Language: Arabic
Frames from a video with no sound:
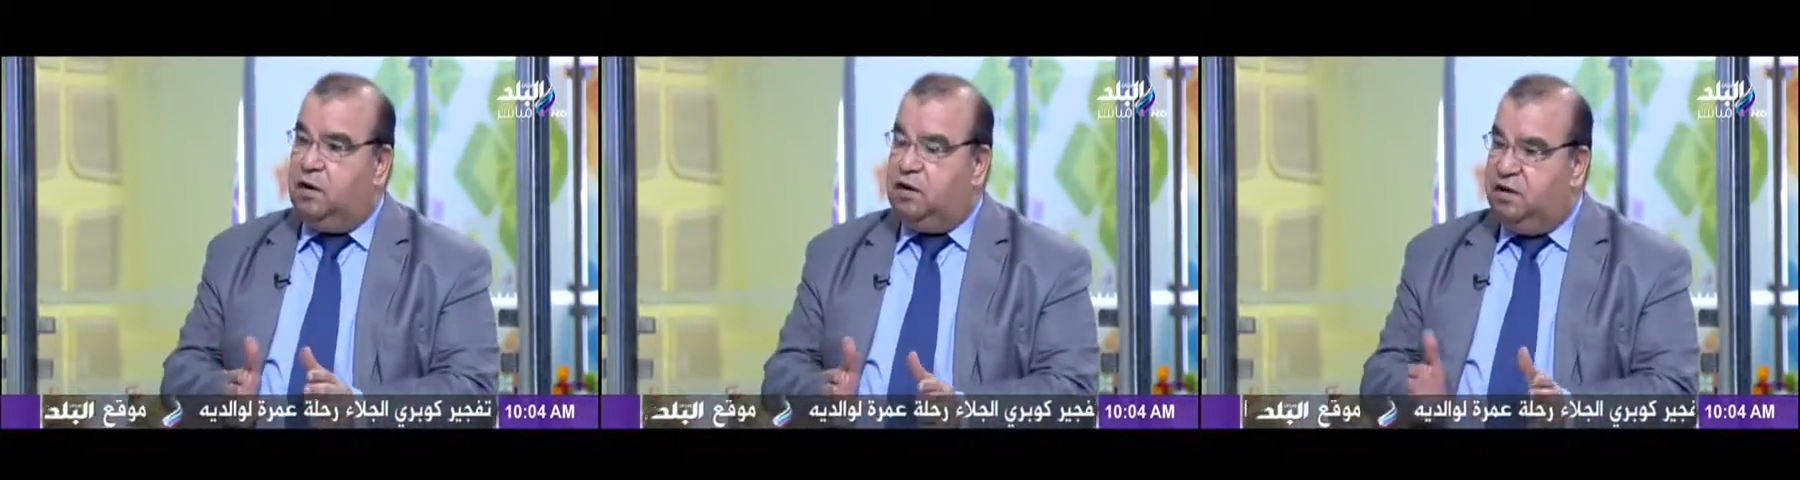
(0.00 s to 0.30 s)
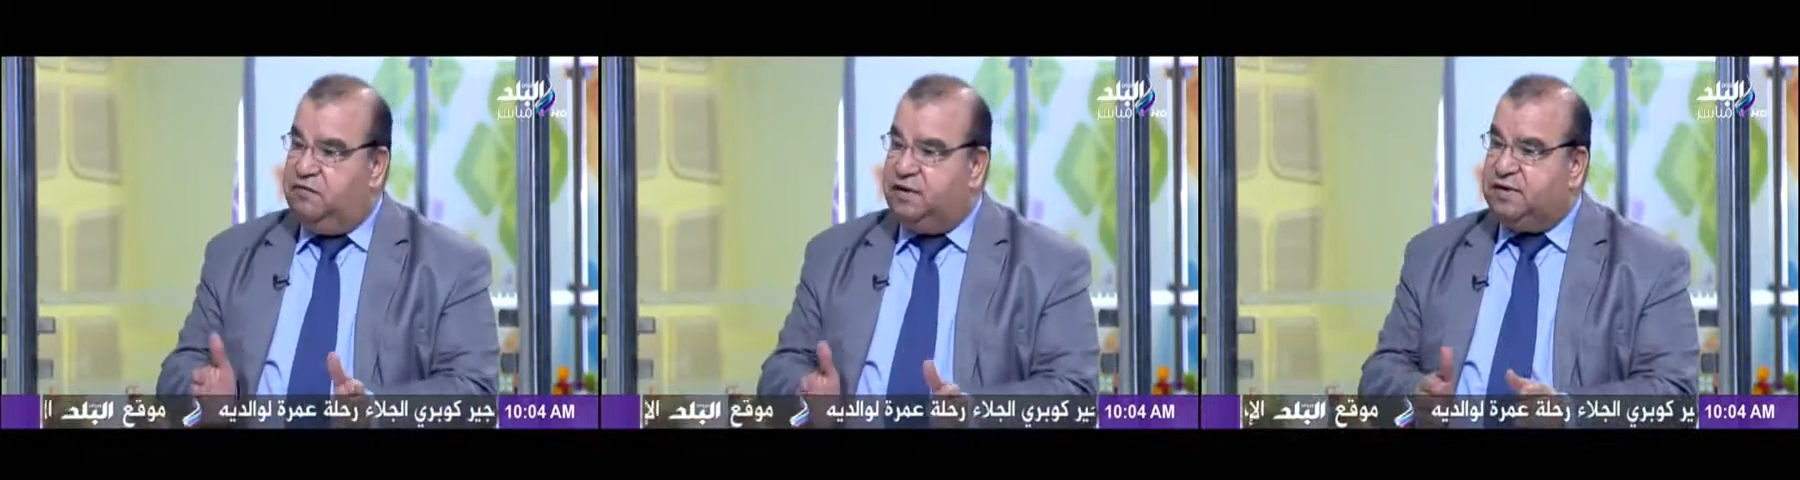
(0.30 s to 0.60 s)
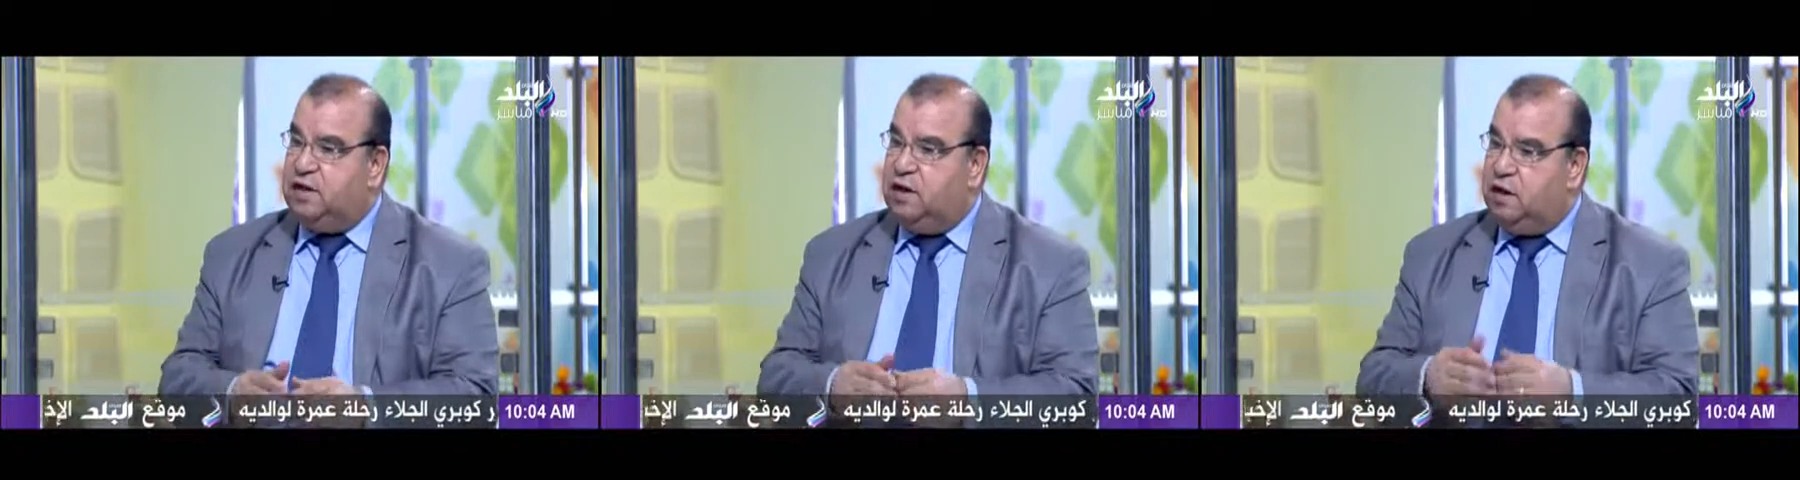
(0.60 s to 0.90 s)
آه عند
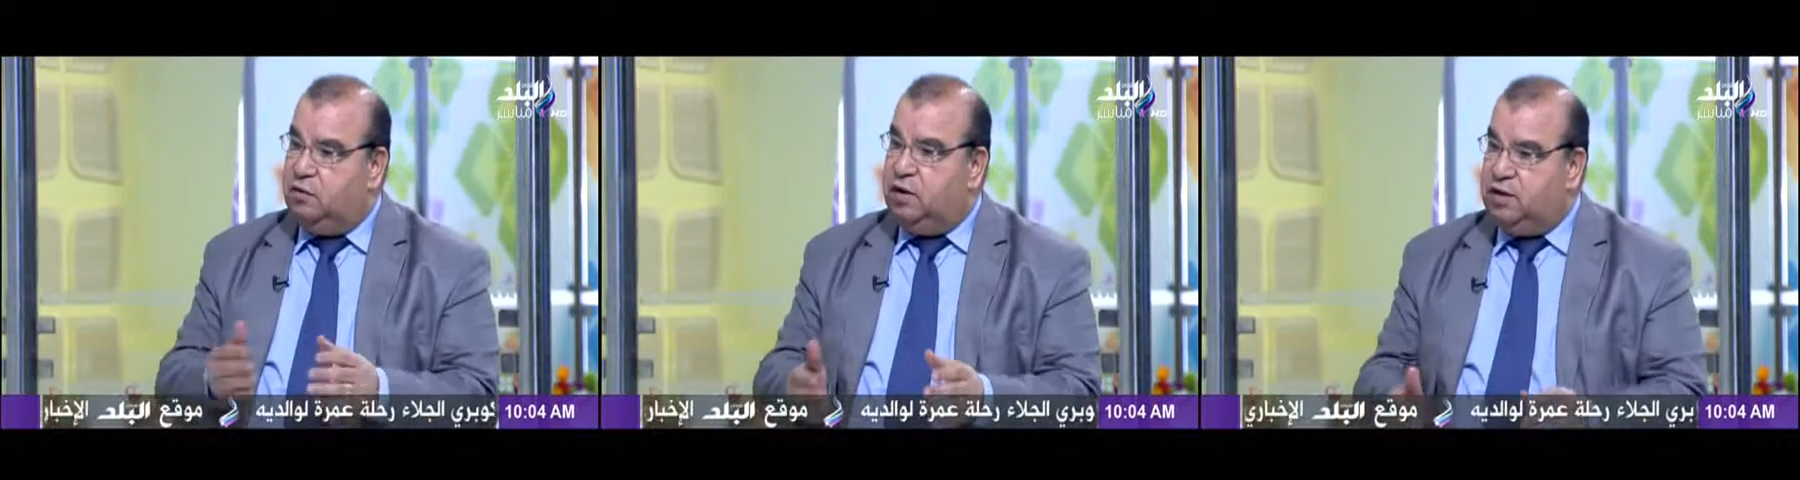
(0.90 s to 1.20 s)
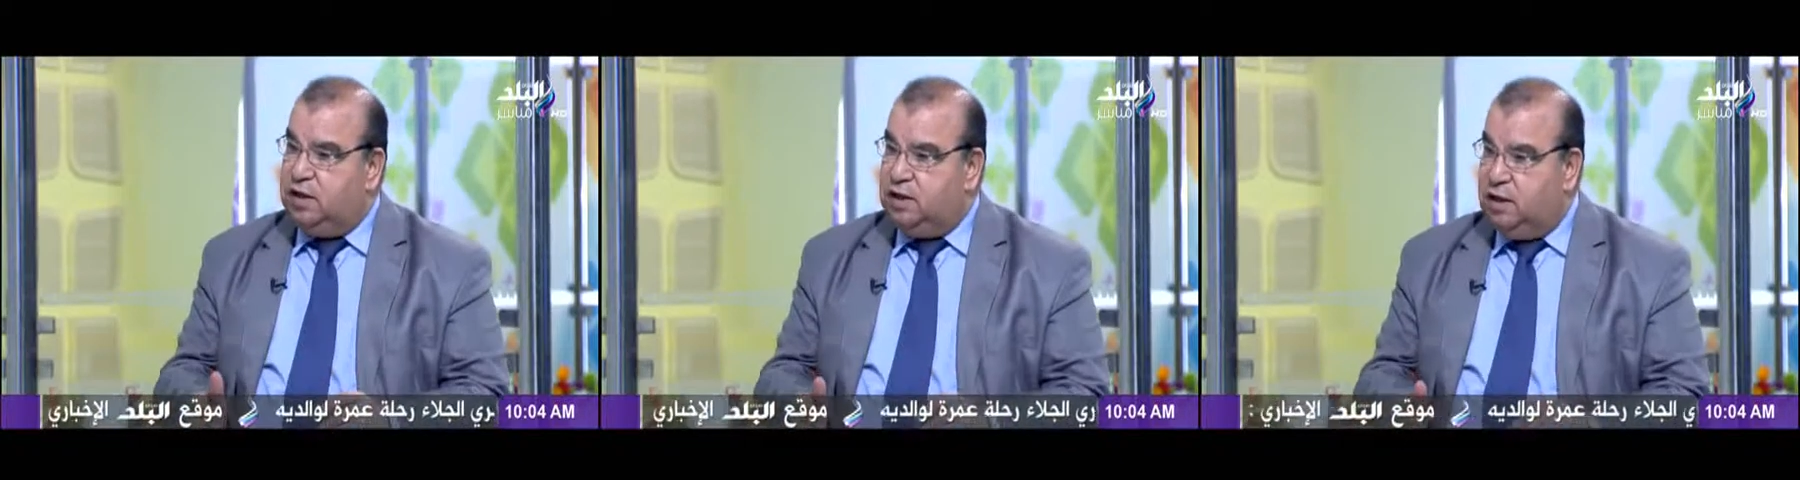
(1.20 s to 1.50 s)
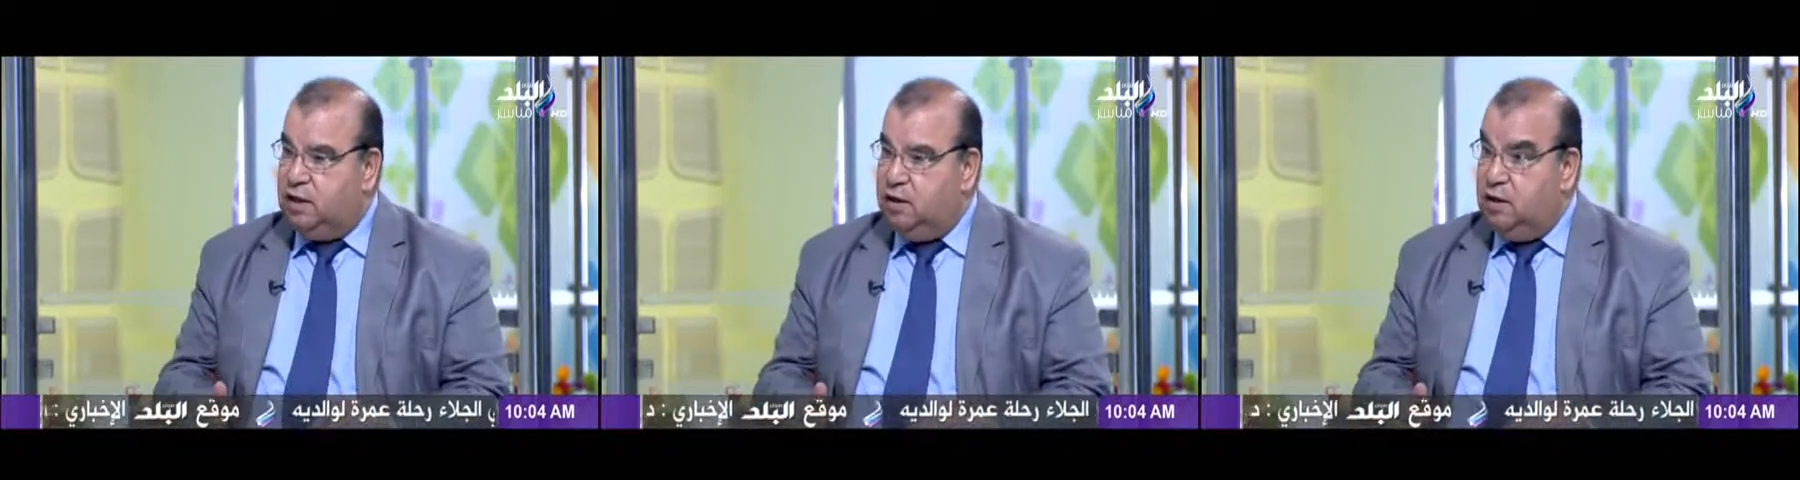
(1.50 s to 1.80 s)
فرزها
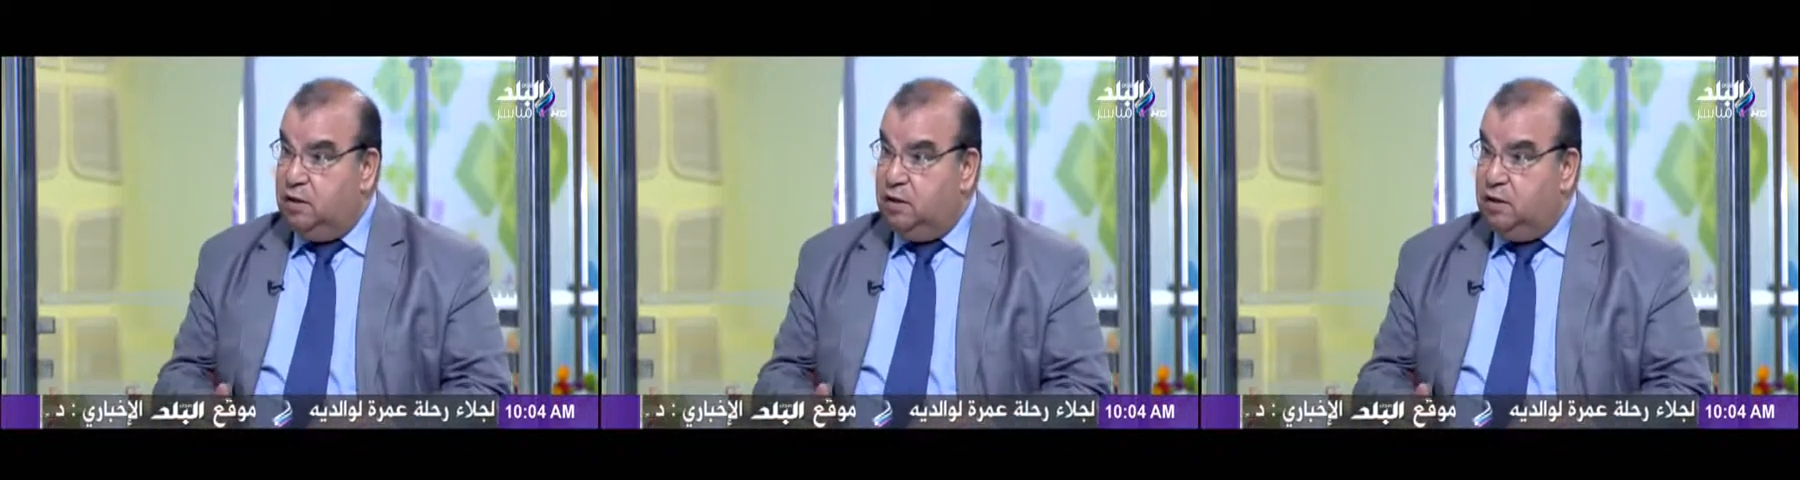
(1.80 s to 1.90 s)
واعدادها على اساس